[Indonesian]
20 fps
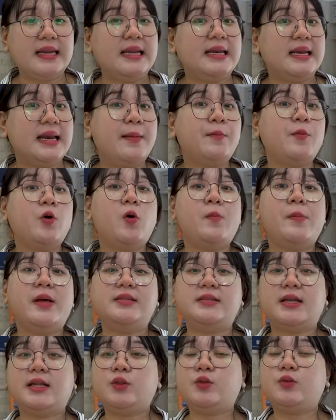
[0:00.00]
di
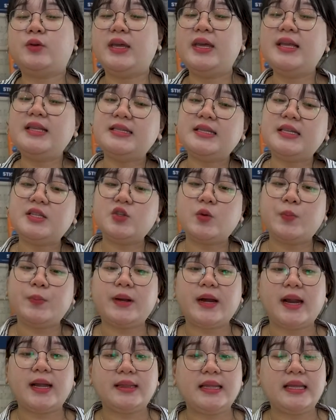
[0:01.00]
6,1 inci
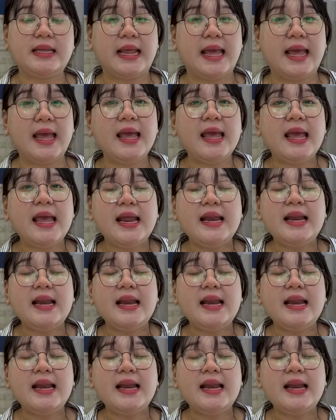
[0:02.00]
Super Retina